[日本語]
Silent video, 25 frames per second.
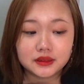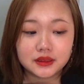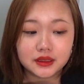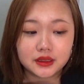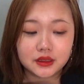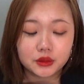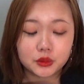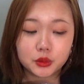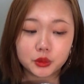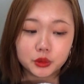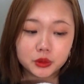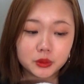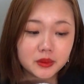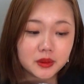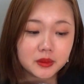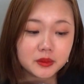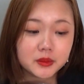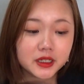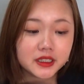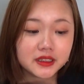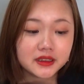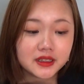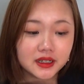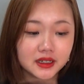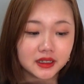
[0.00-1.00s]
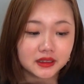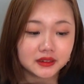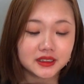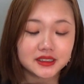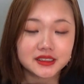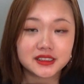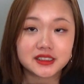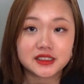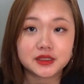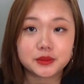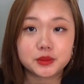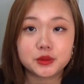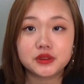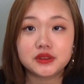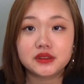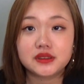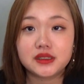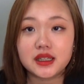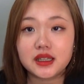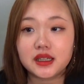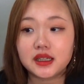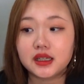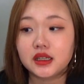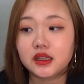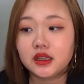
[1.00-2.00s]
なんかこのままいたら私自分
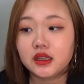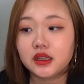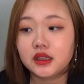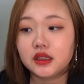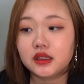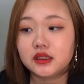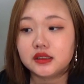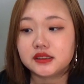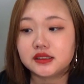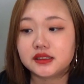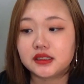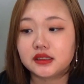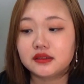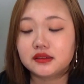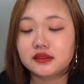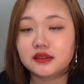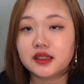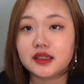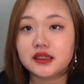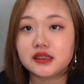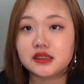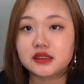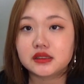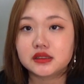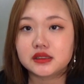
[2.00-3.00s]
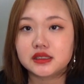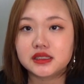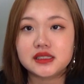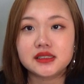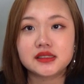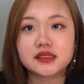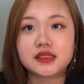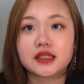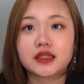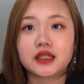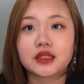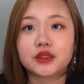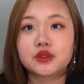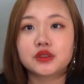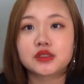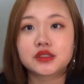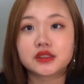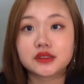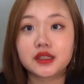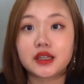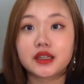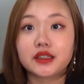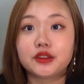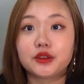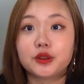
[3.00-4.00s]
で絶対人生楽し
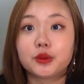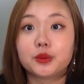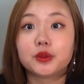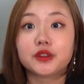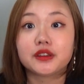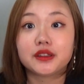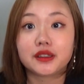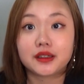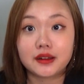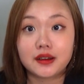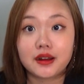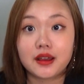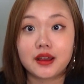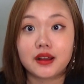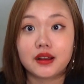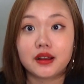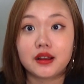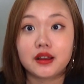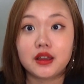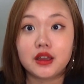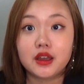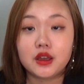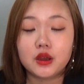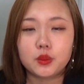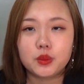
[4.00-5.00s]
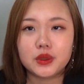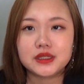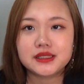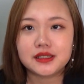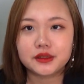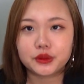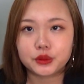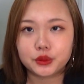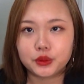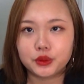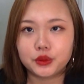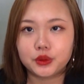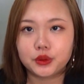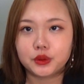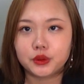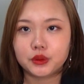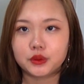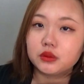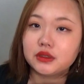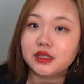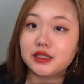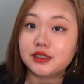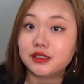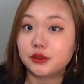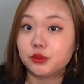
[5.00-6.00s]
くないって思ったからわざと
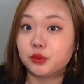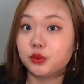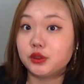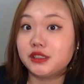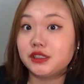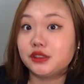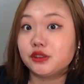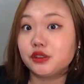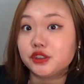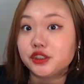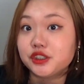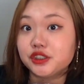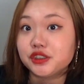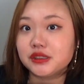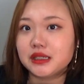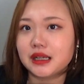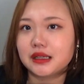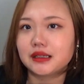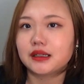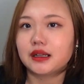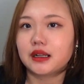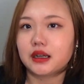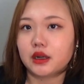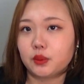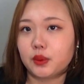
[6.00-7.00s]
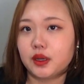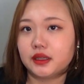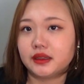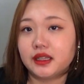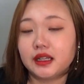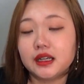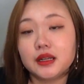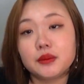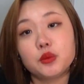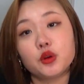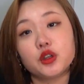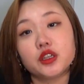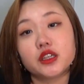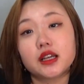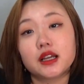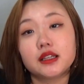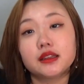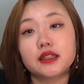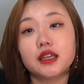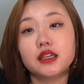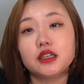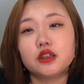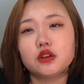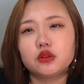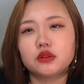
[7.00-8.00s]
何うちの中学からは誰も行か
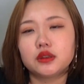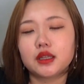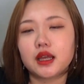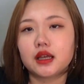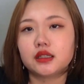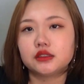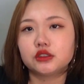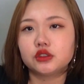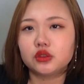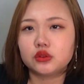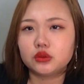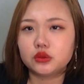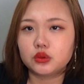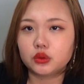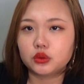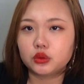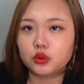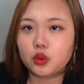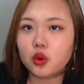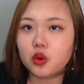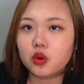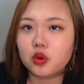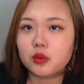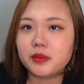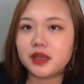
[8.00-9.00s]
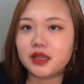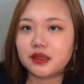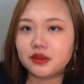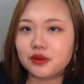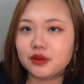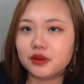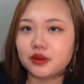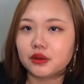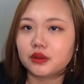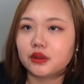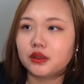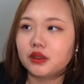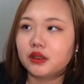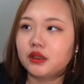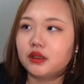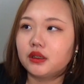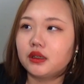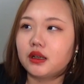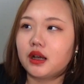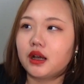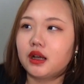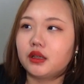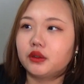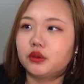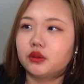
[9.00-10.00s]
ないようなちょっと遠めの
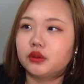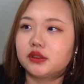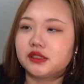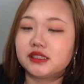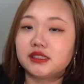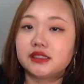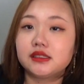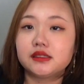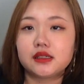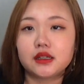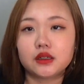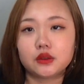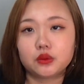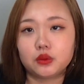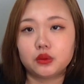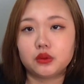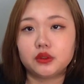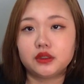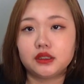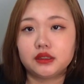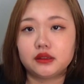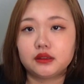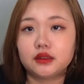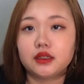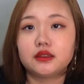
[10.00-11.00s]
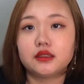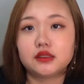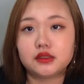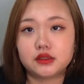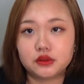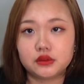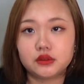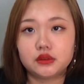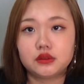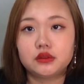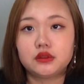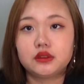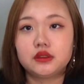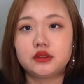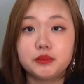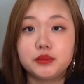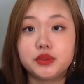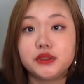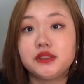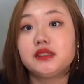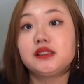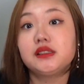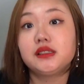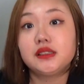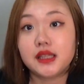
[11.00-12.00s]
あの進学校に行ったんですよ
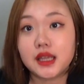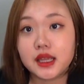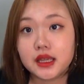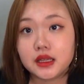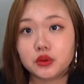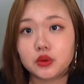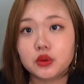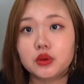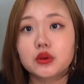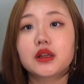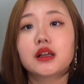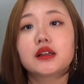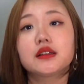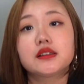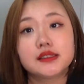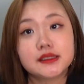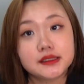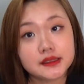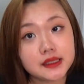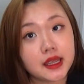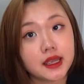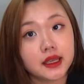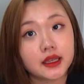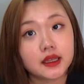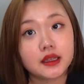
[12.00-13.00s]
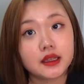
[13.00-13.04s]
無事にね合格して、